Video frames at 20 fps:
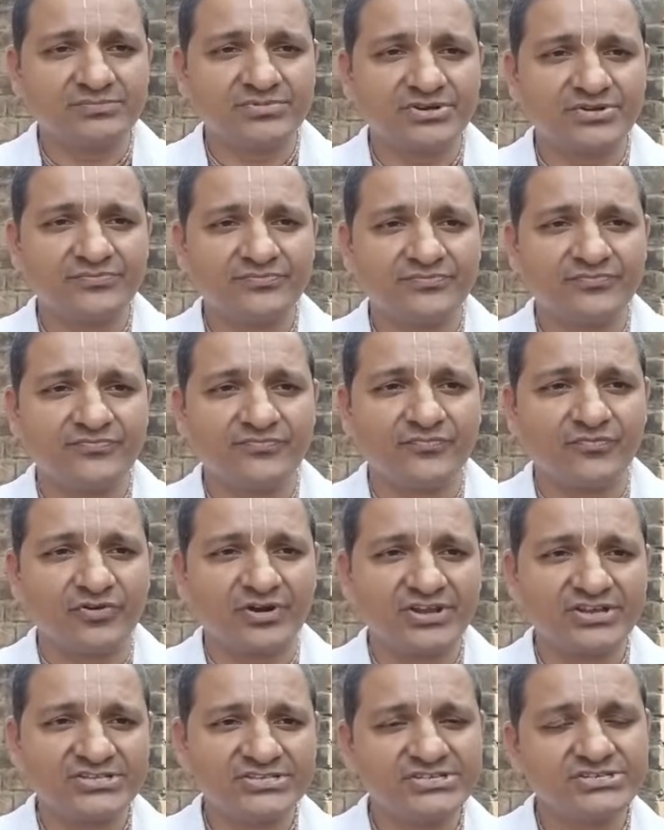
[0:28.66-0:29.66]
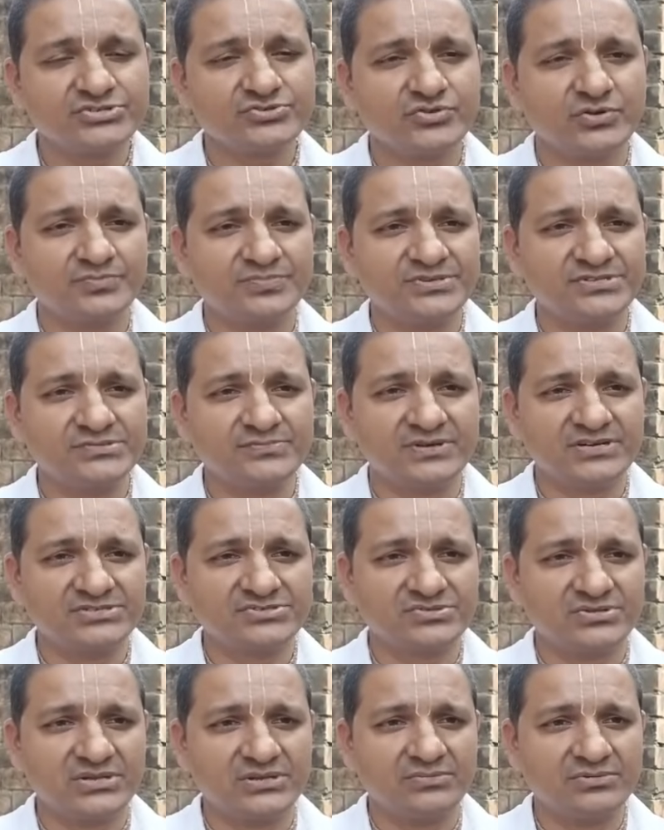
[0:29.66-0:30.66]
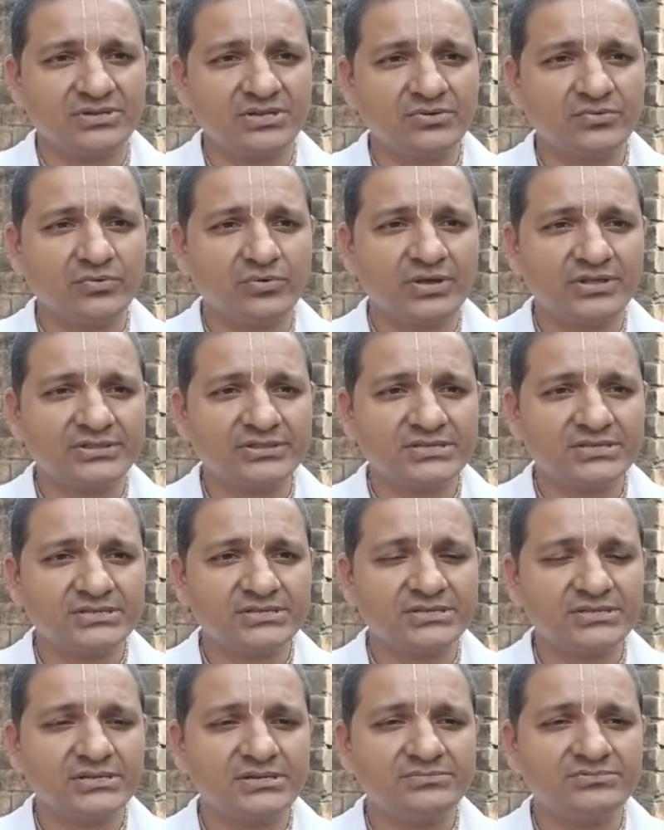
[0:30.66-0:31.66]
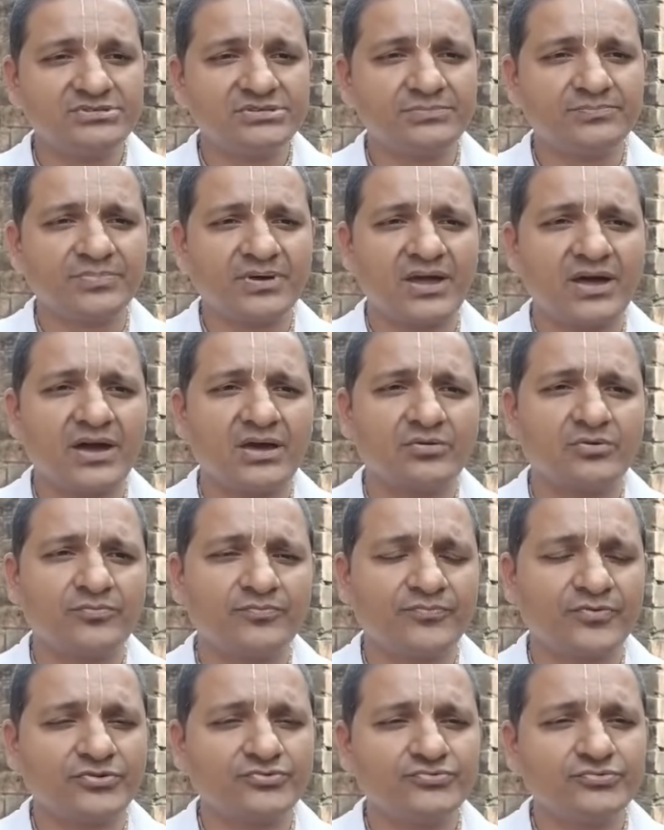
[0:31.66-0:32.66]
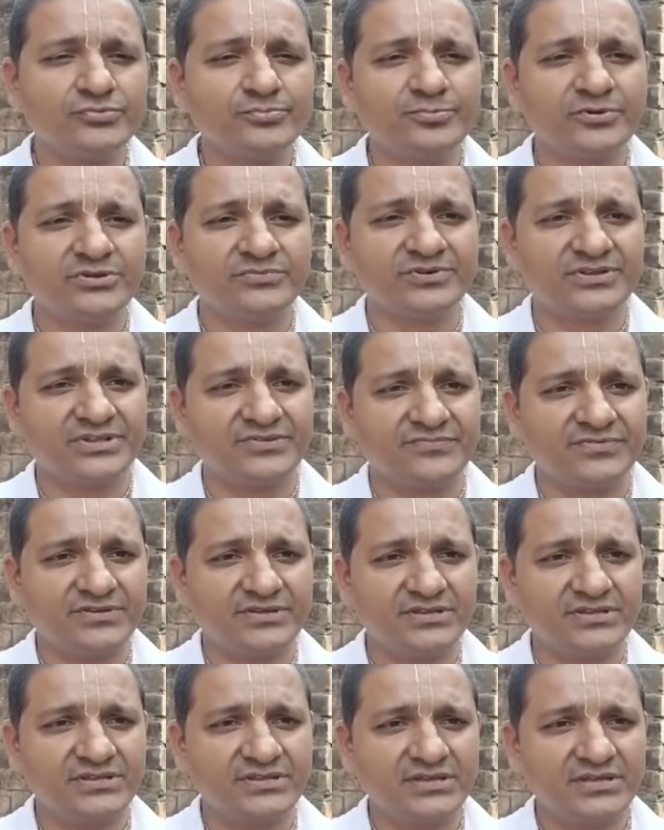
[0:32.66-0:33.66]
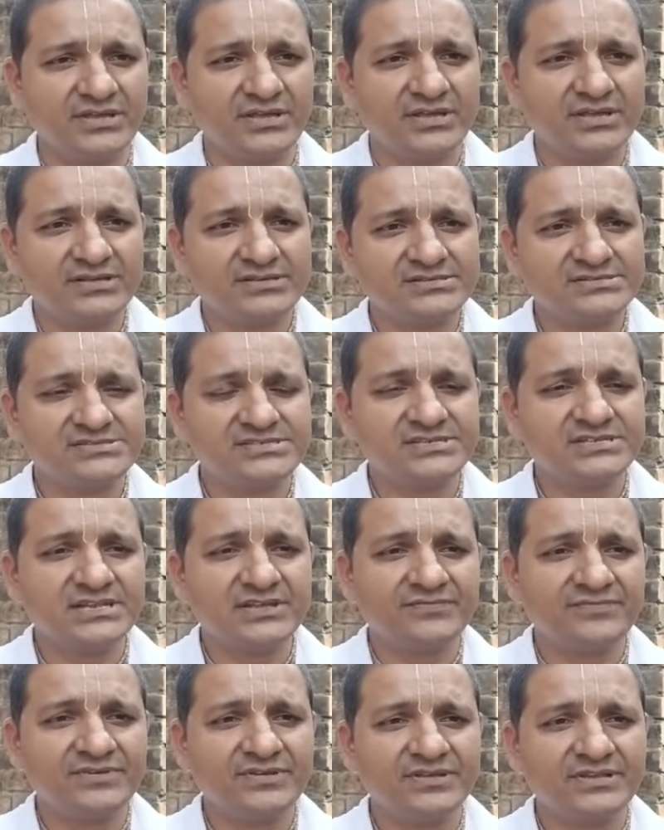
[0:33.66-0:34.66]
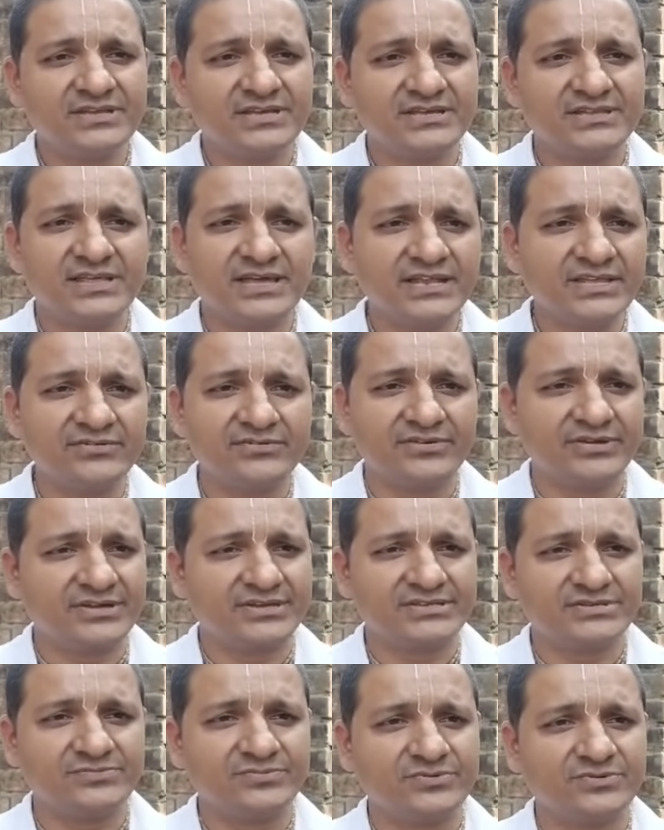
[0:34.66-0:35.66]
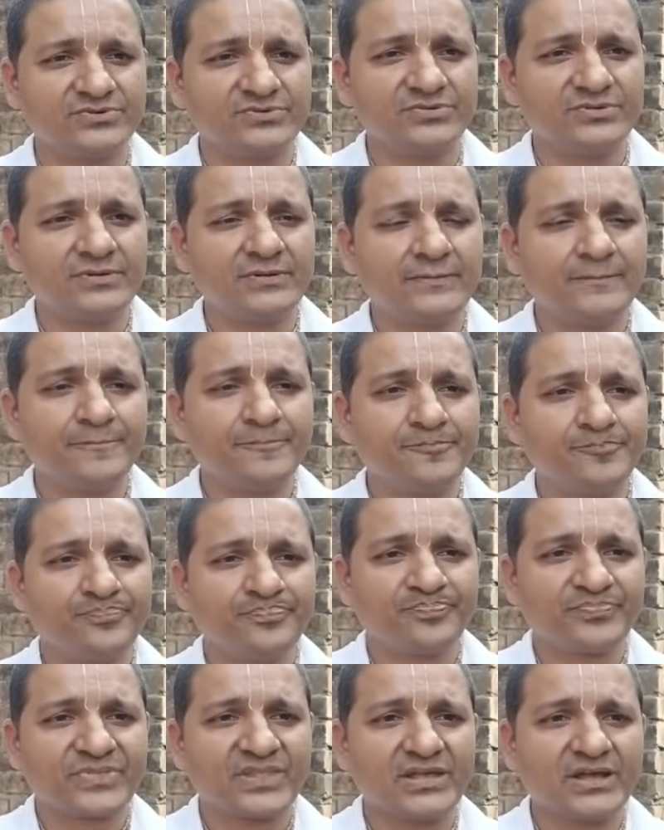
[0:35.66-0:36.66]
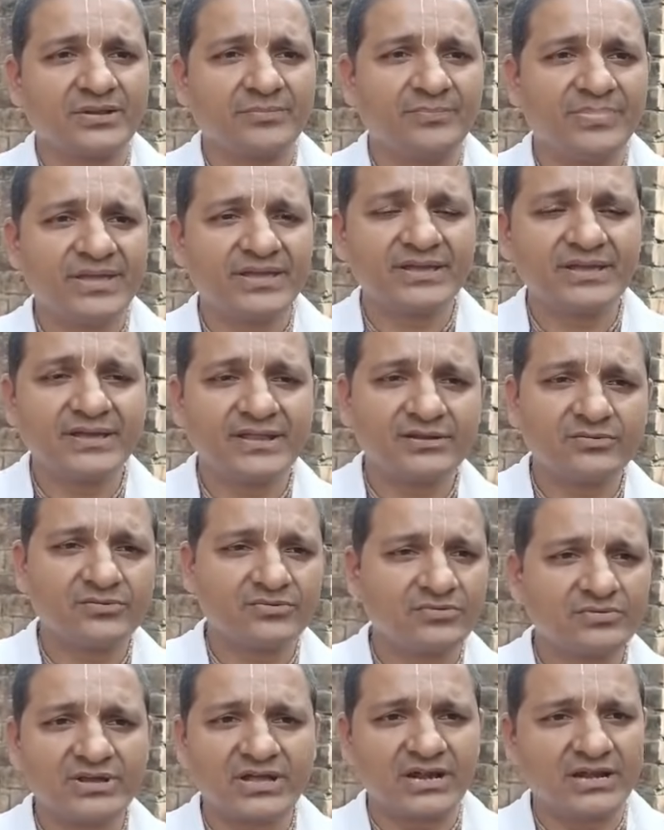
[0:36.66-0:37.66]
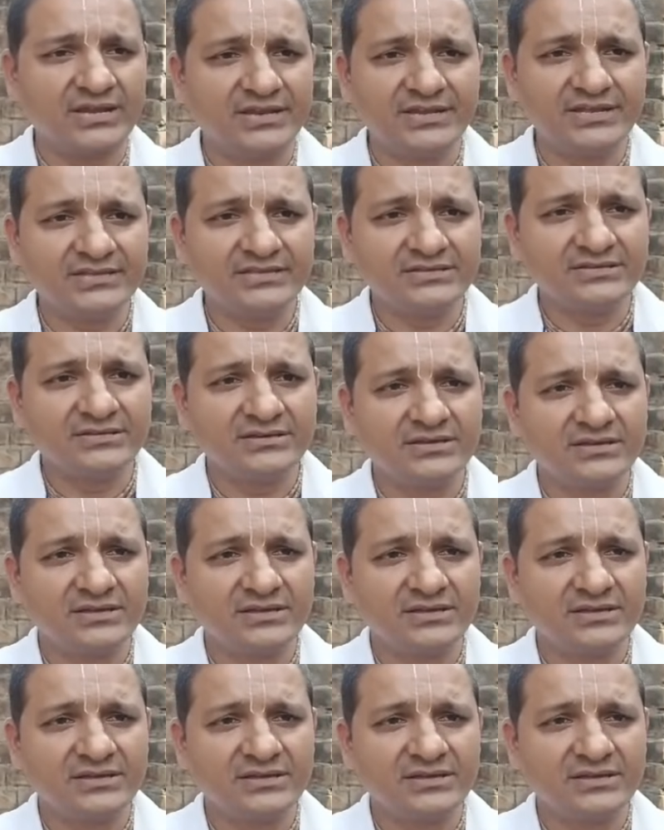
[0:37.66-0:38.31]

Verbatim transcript: গ্রামটা পরের যে স্টপেজ বাঁশতলা বলে ওখান থেকে দেখলাম যে আরও প্রচুর পরিমাণে ভিড় যেটা ভিড় গ্যাদারিং হয়ে আছে পুরো আর ব্যাংকার কোনো খালি নেই